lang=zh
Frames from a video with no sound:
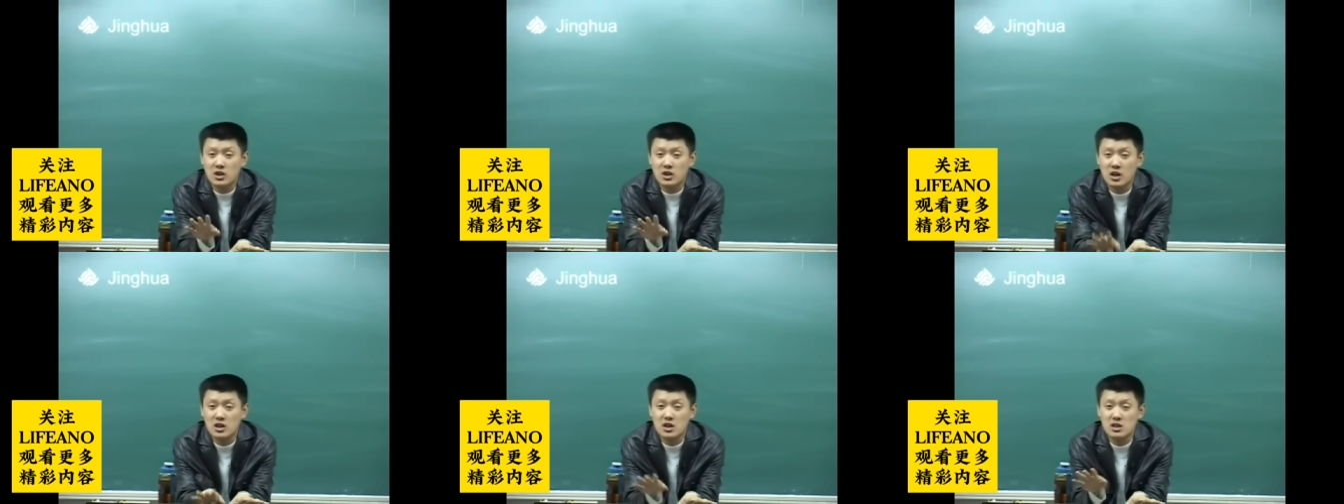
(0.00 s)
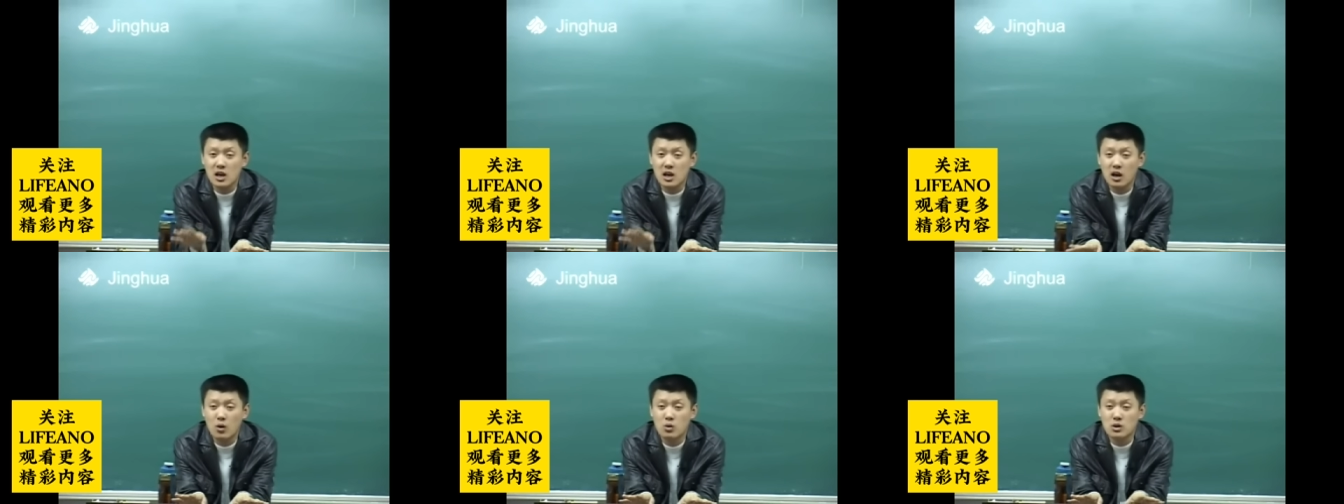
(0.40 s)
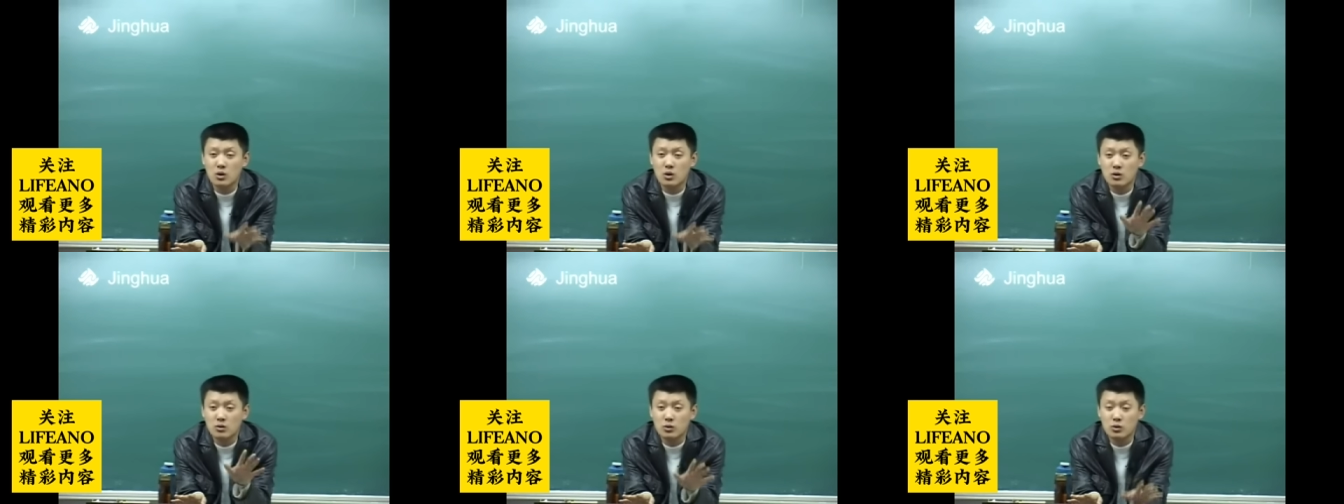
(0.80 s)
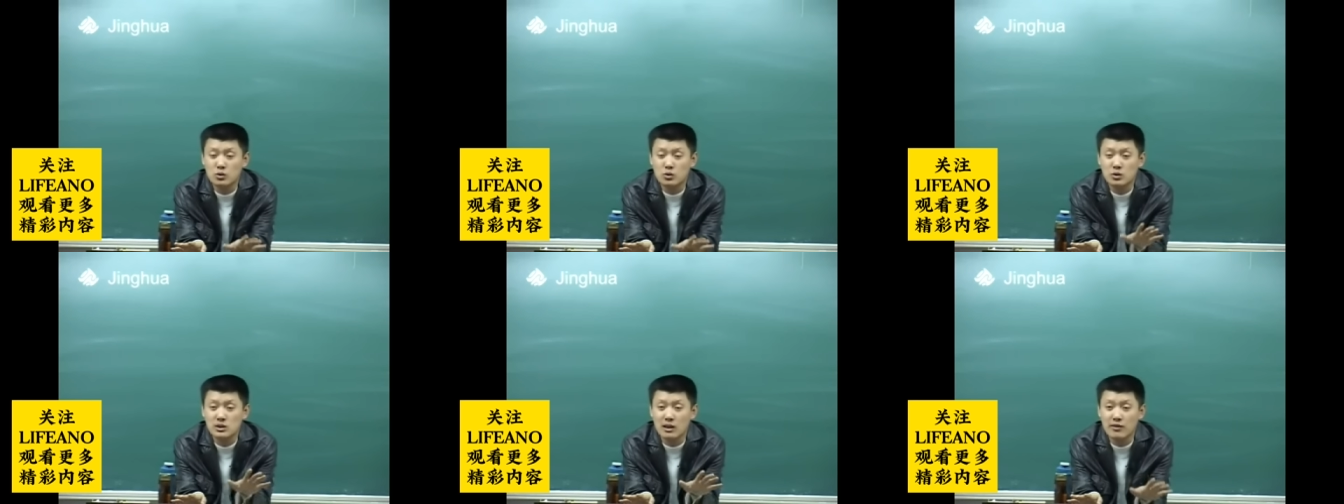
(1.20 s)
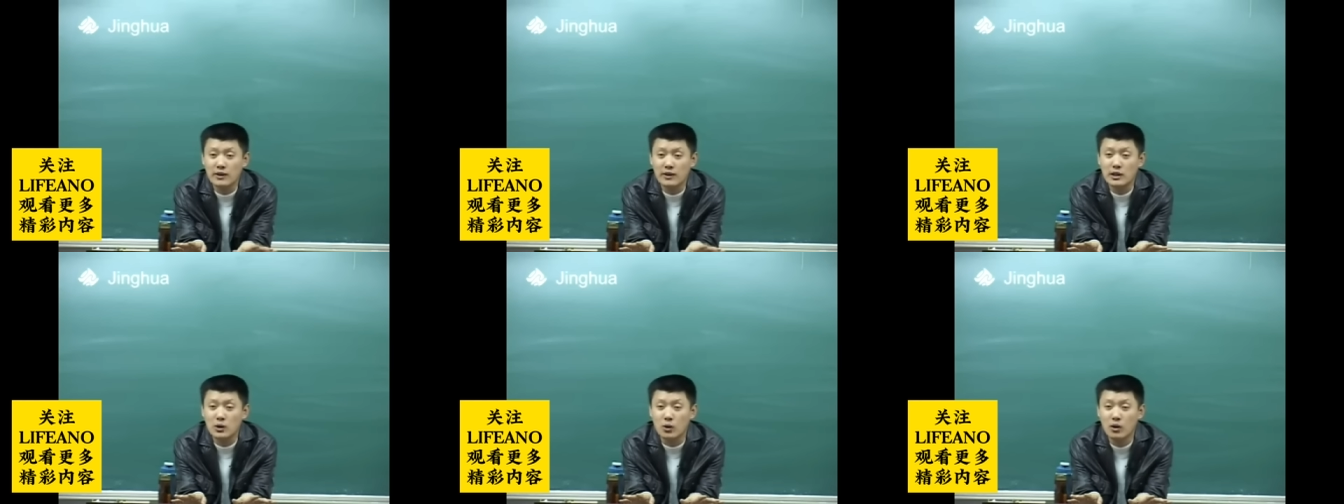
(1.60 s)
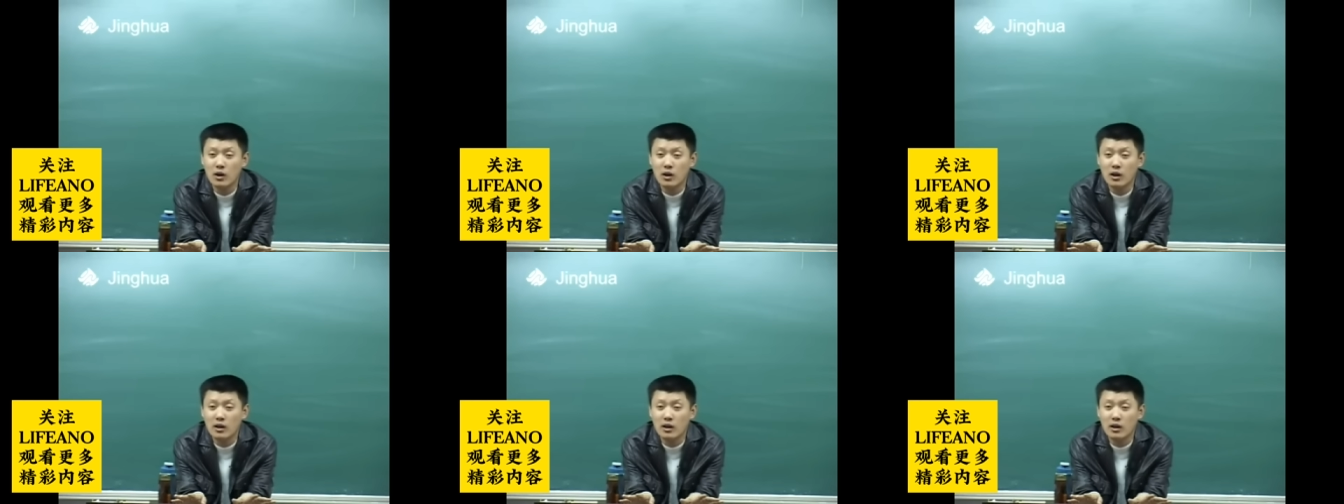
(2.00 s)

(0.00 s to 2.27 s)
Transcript: 城市像欧洲，农村像非洲，